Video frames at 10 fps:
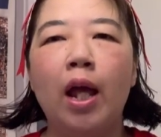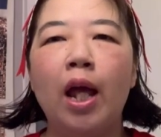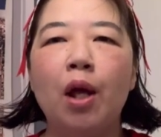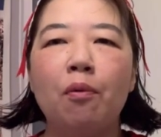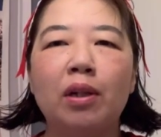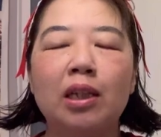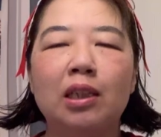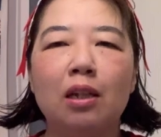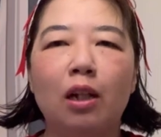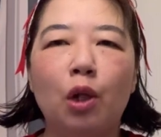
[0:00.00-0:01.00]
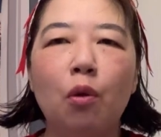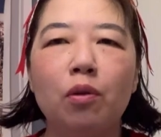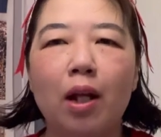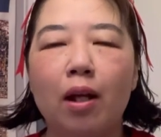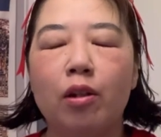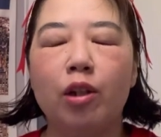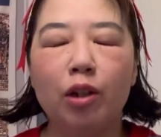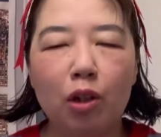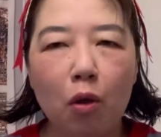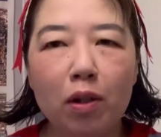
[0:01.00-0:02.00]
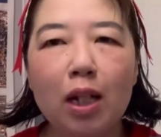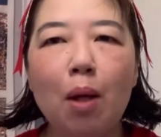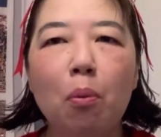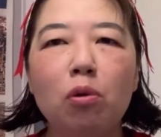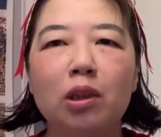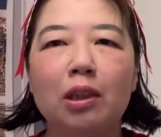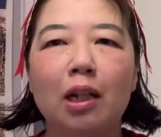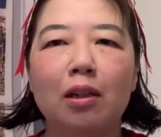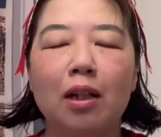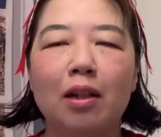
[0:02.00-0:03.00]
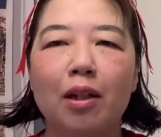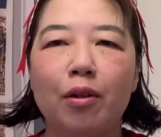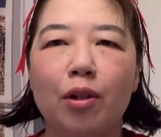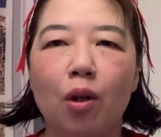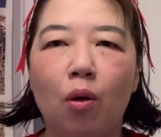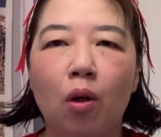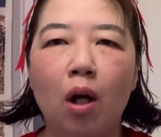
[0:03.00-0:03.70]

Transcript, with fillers: えー、私ね、今日ね、すっごい寝坊しちゃったんですよ。